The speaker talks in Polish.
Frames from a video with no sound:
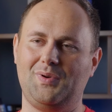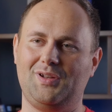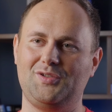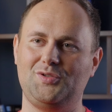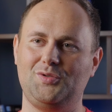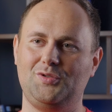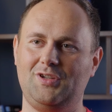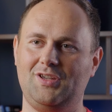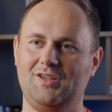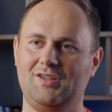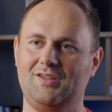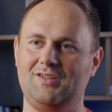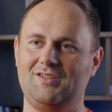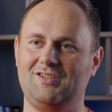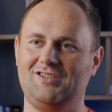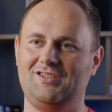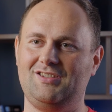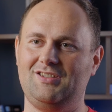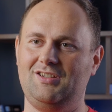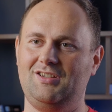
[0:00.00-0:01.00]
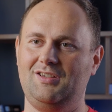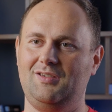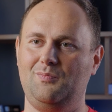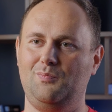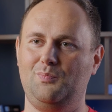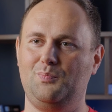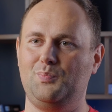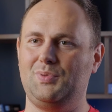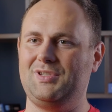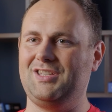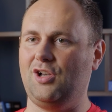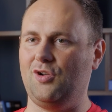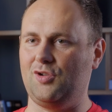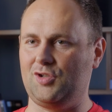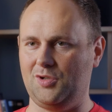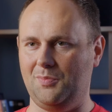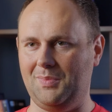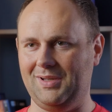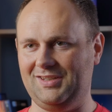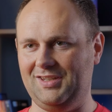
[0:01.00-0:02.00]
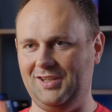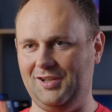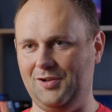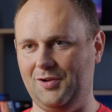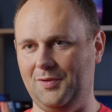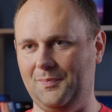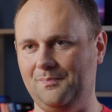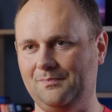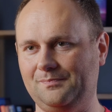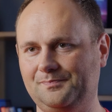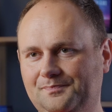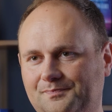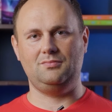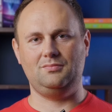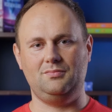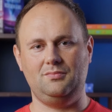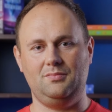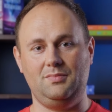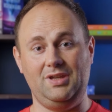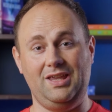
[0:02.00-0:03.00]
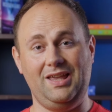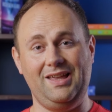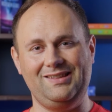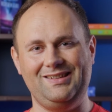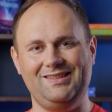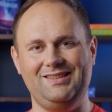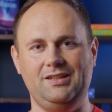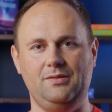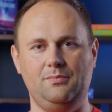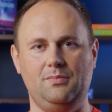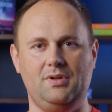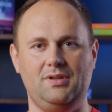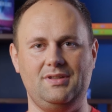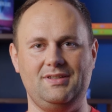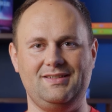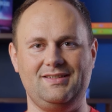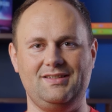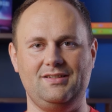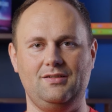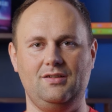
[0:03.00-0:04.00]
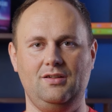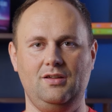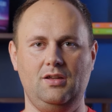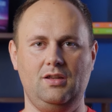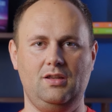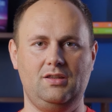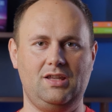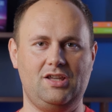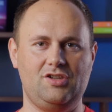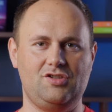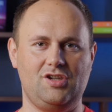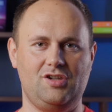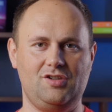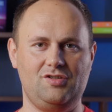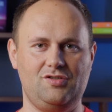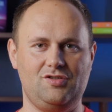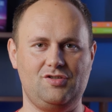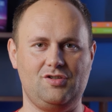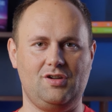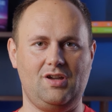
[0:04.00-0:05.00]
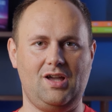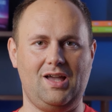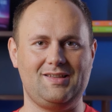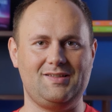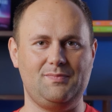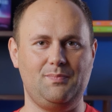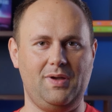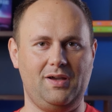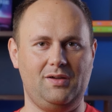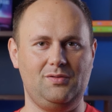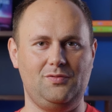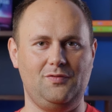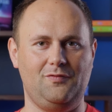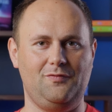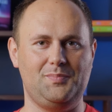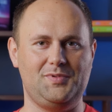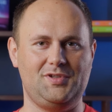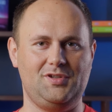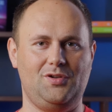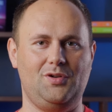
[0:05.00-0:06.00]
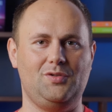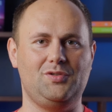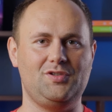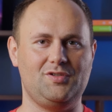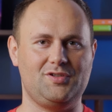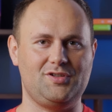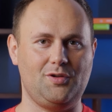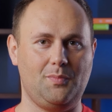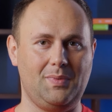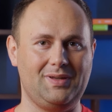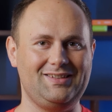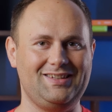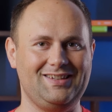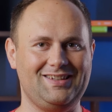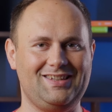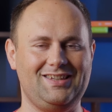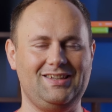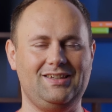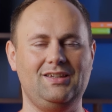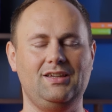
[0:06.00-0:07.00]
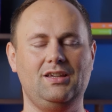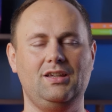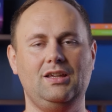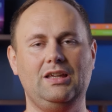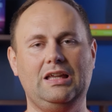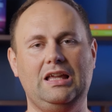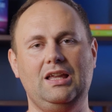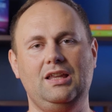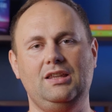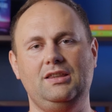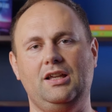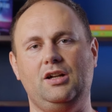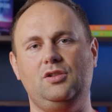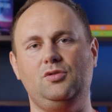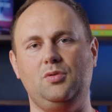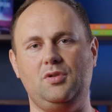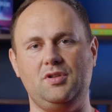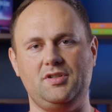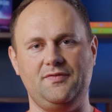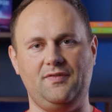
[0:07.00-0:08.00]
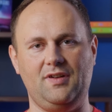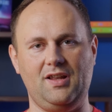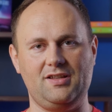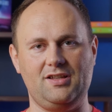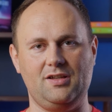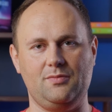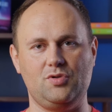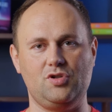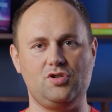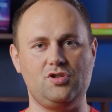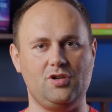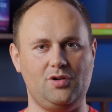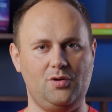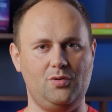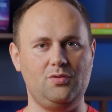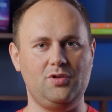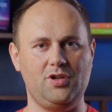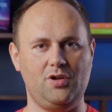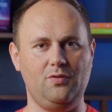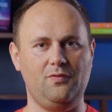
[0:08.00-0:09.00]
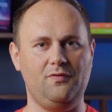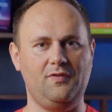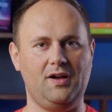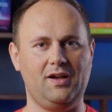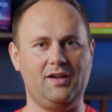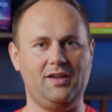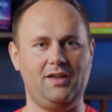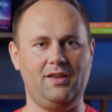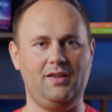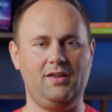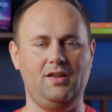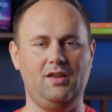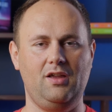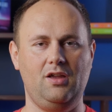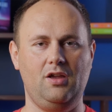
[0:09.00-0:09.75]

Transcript: pracuję z psychosomatyką. Jednym z najczęstszych aspektów psychosomatyki, na który zwracam szczególnie uwagę